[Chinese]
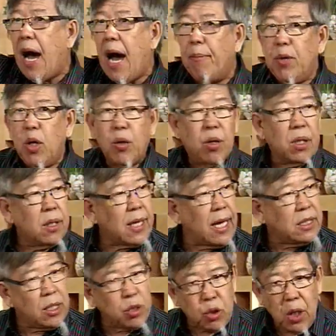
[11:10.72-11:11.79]
but 阿诺，
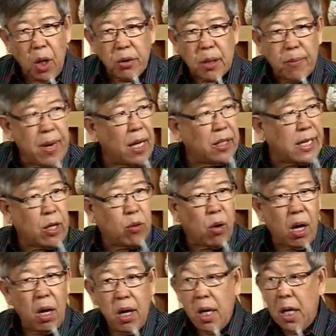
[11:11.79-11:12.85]
但是最后怎么样？结
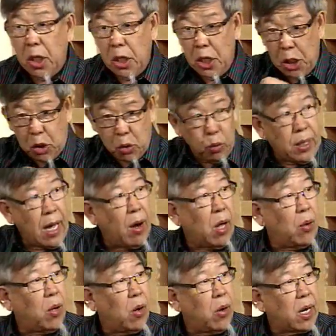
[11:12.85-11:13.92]
果你输掉
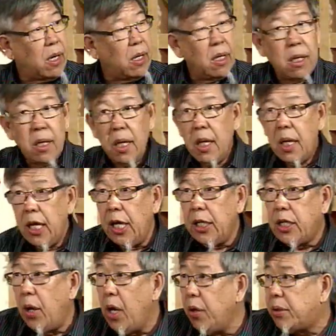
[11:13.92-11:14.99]
了，我华人。一
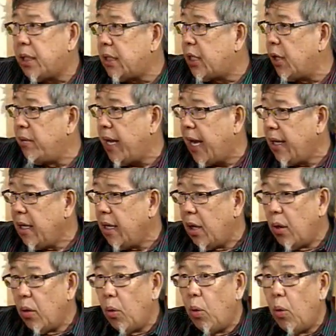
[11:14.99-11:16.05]
九六十九年。
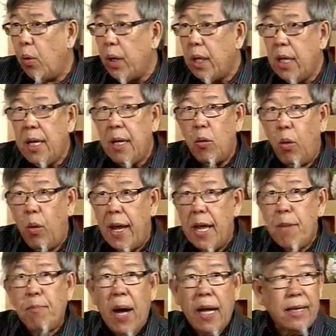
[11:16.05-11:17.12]
五一五
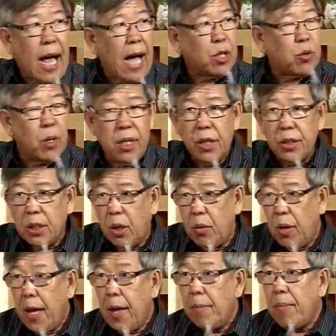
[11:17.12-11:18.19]
零八大选的时
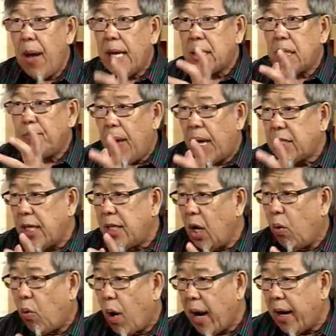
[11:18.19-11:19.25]
候，八十八线的
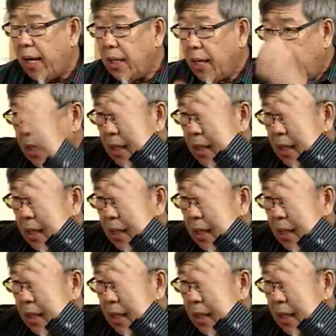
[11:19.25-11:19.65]
华人